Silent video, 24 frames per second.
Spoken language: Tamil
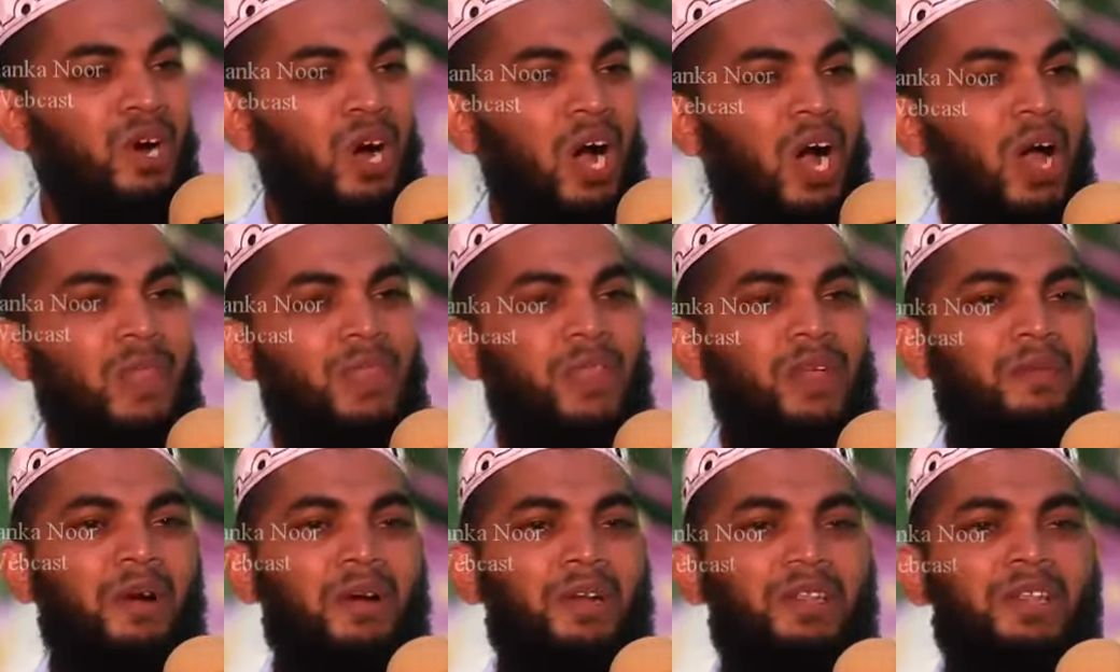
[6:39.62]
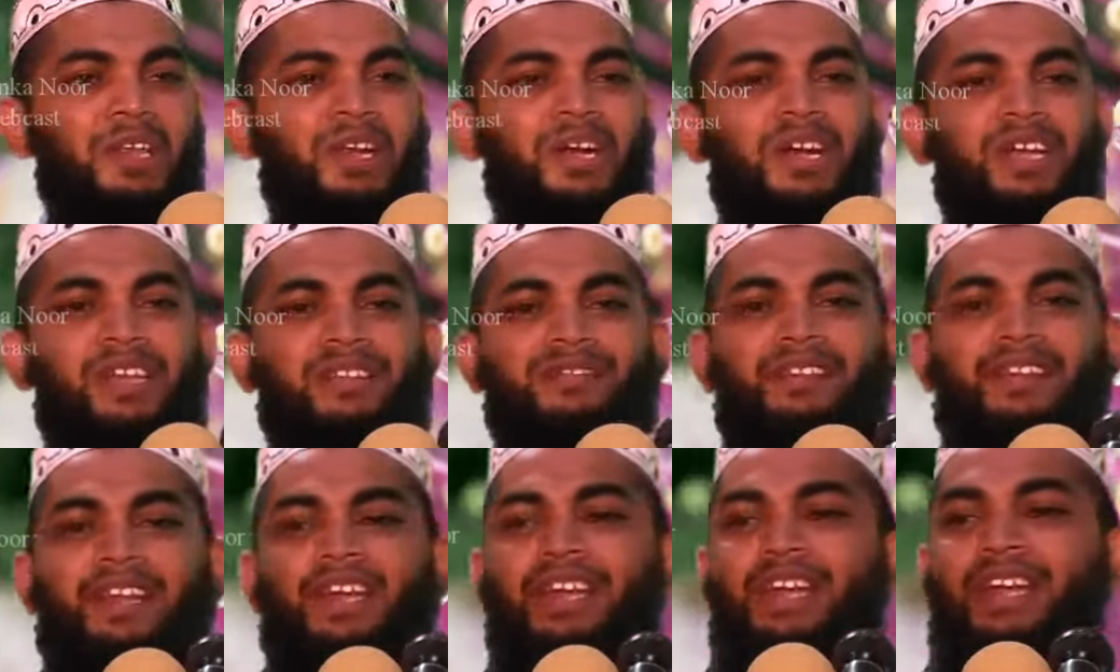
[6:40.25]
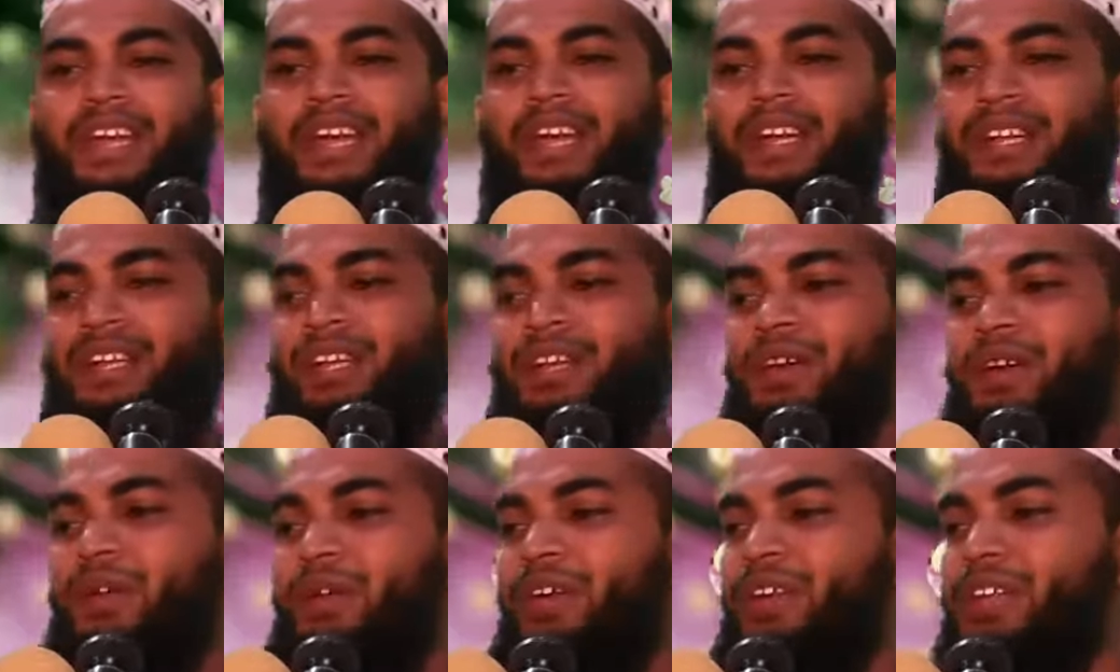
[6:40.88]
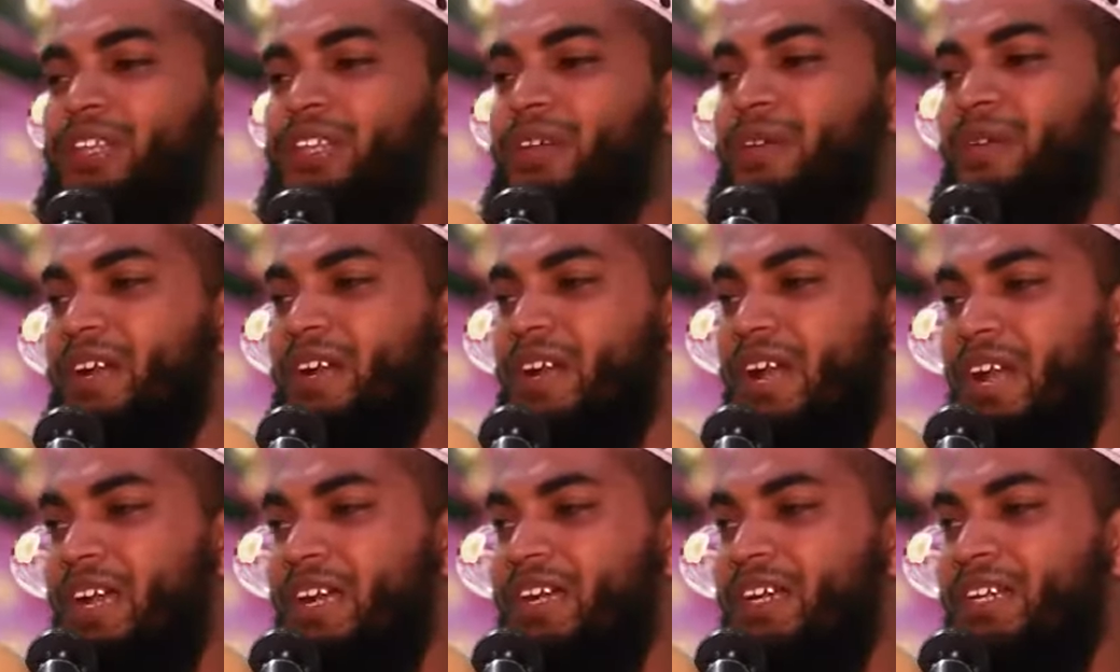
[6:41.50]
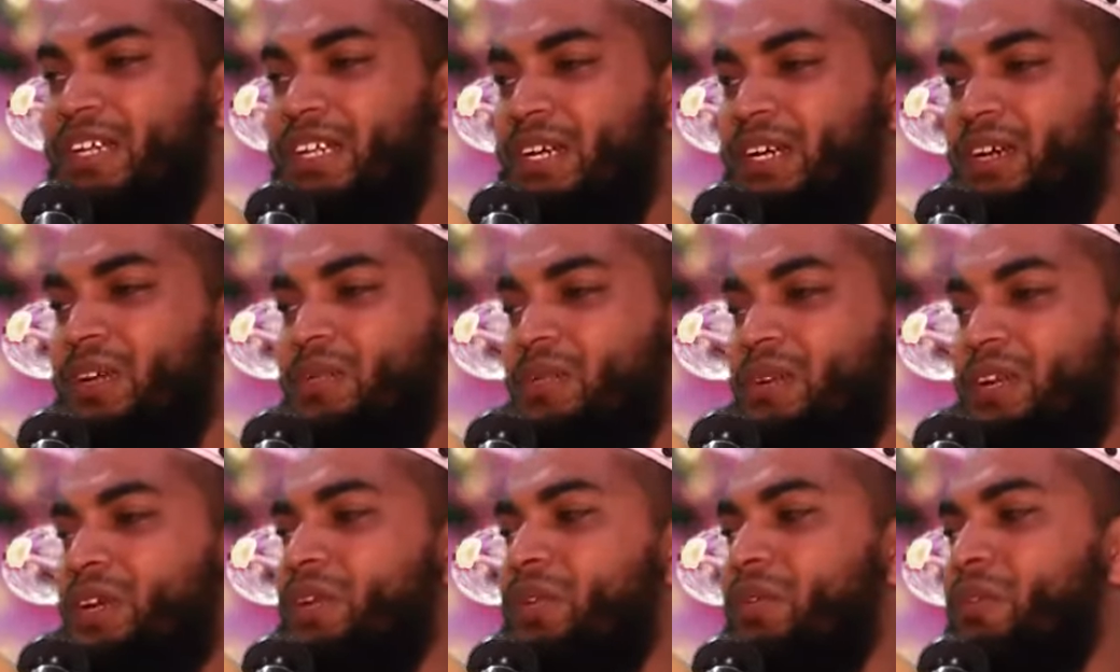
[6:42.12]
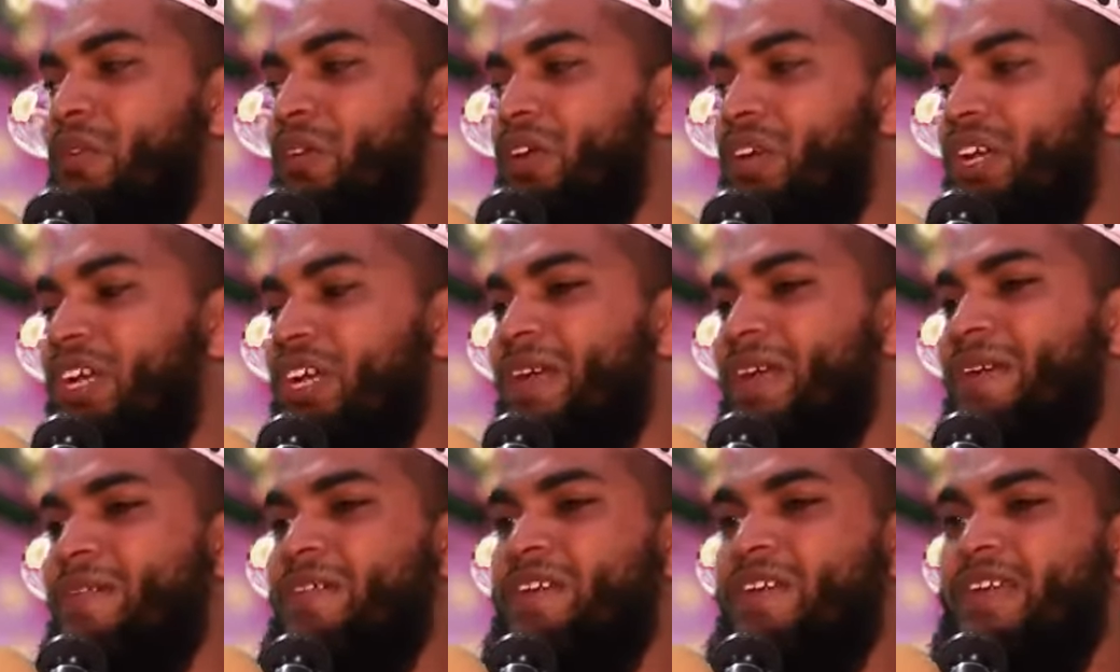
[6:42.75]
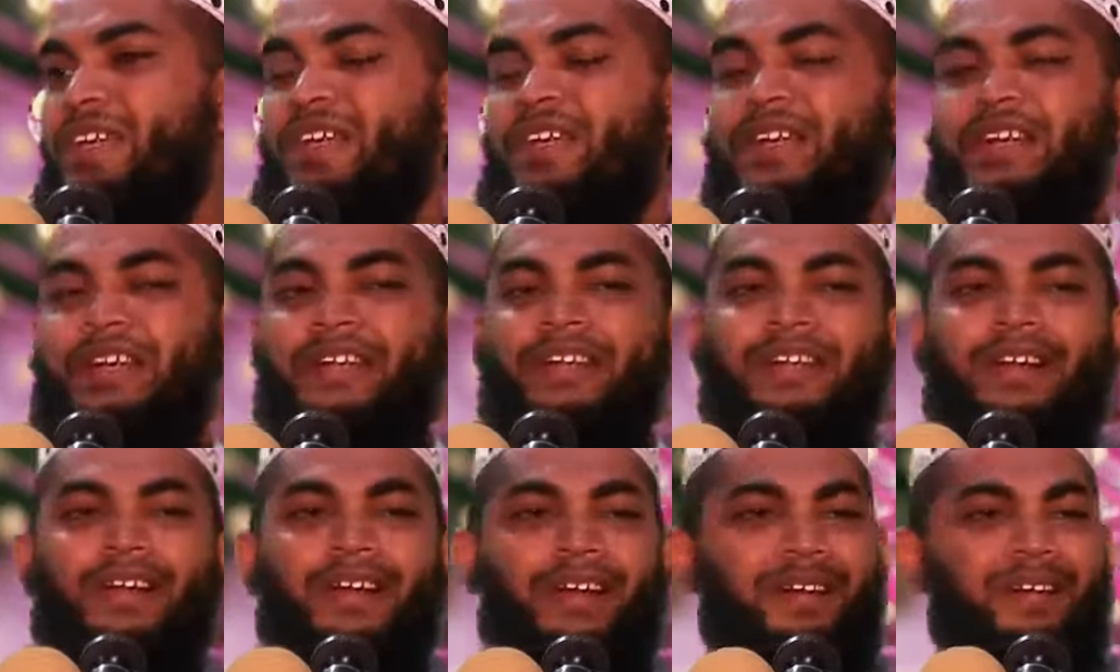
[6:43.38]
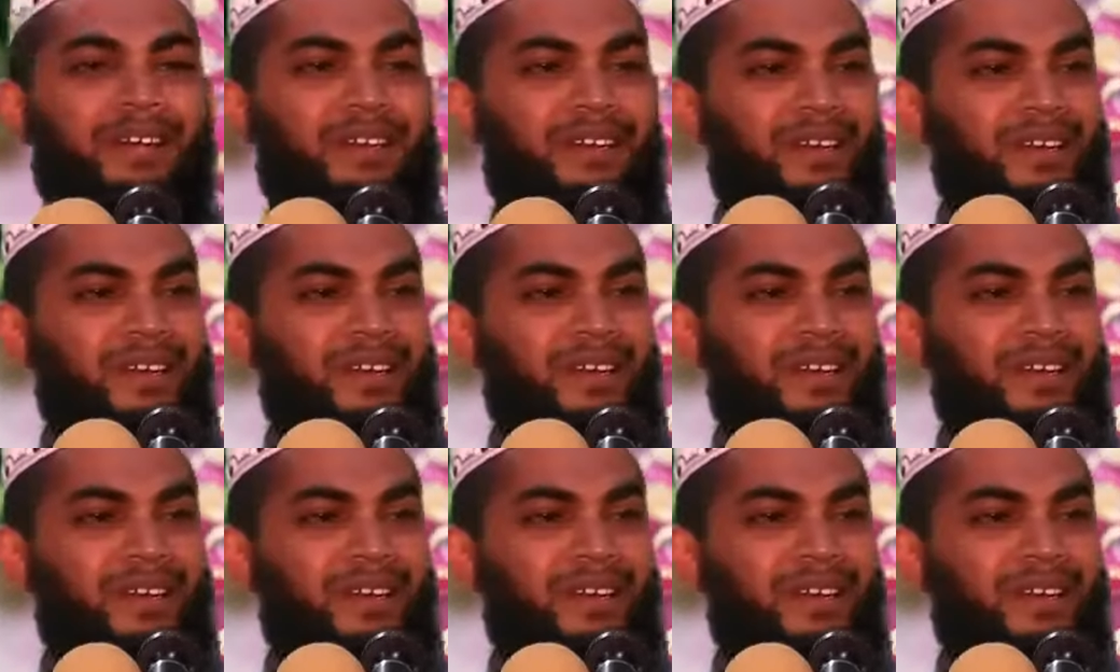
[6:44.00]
அந்த மனிதரிடத்திலே ஏன் நீங்கள் உயர்ந்தவர்கள் என்று மீண்டும் ஒரு கேள்வியை கேட்டால்